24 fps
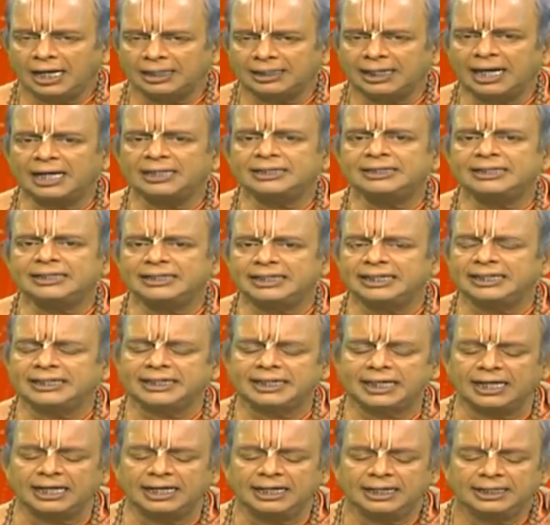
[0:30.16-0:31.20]
అలాంటిది
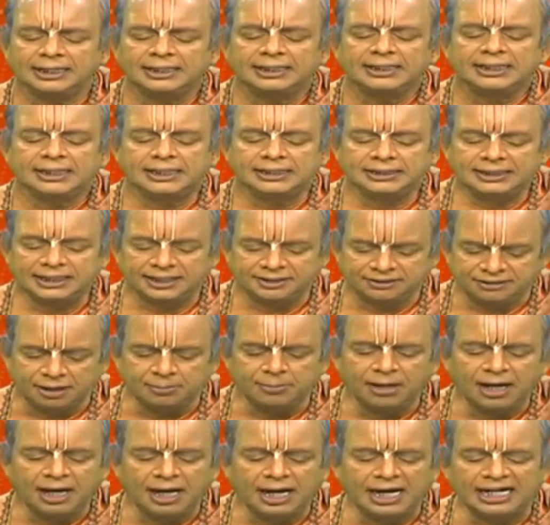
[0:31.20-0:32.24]
గనక ఇది
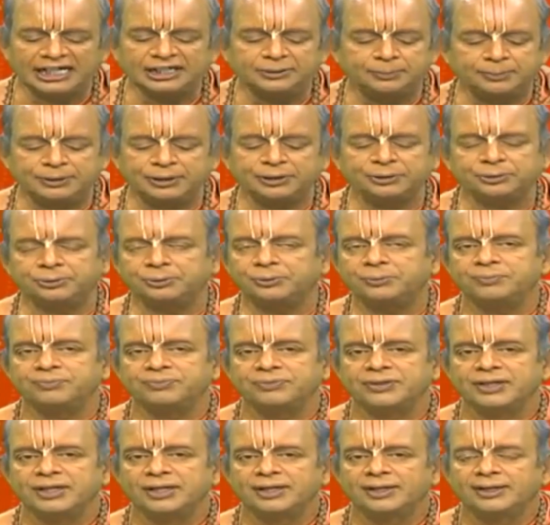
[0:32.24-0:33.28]
రమ అని పేరు
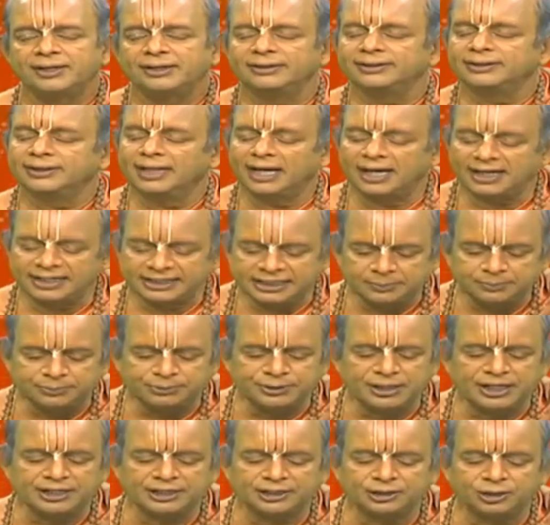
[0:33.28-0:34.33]
నారద
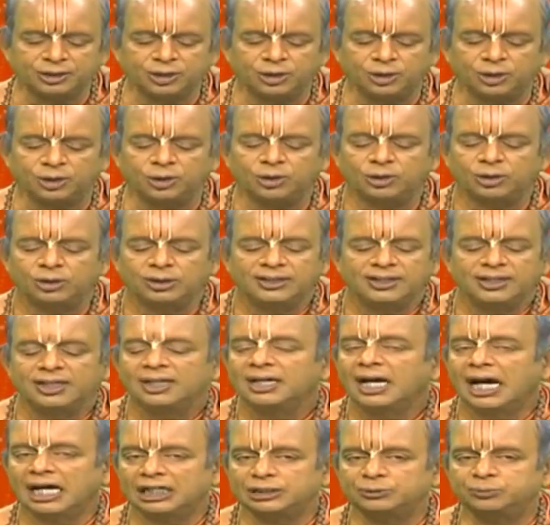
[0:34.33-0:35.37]
పురాణంలో
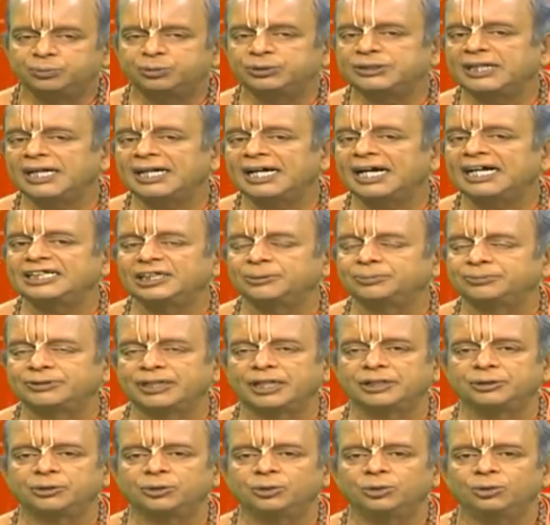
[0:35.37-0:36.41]
అద్భుతంగా
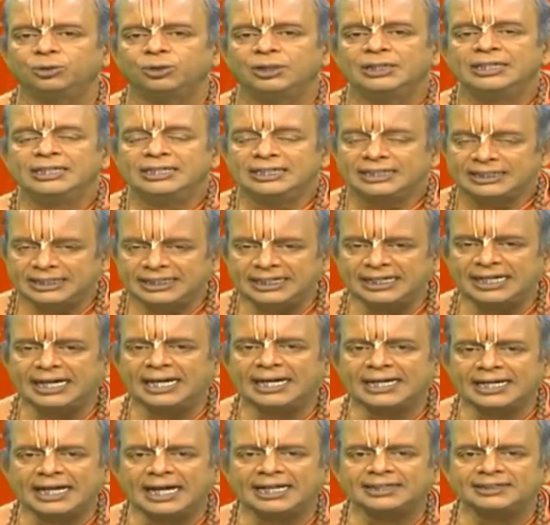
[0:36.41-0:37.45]
చెప్తారు ఈ
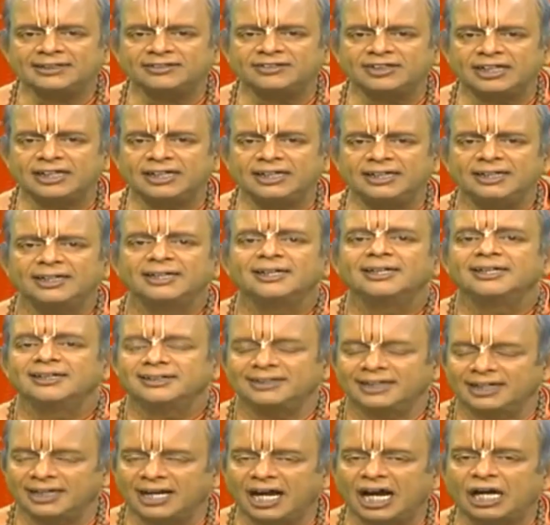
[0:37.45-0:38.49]
ఏకాదశి
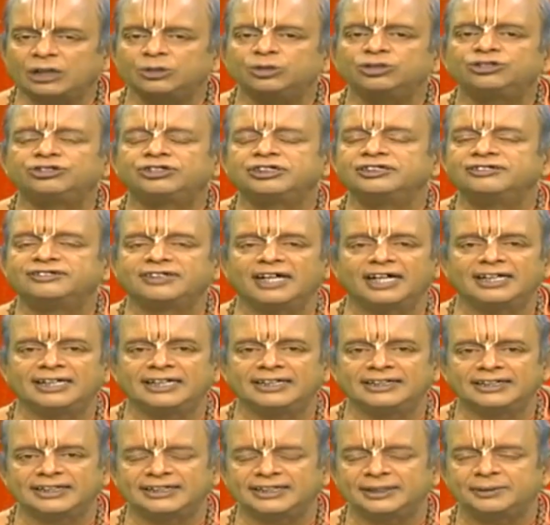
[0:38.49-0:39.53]
ఎలా అనుష్ఠించాలి
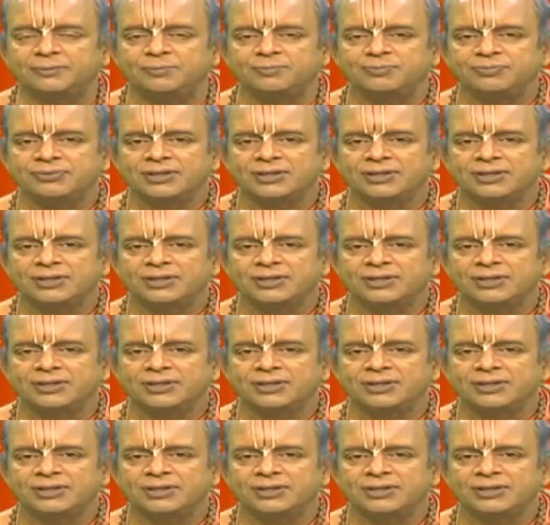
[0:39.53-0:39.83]
అన్నది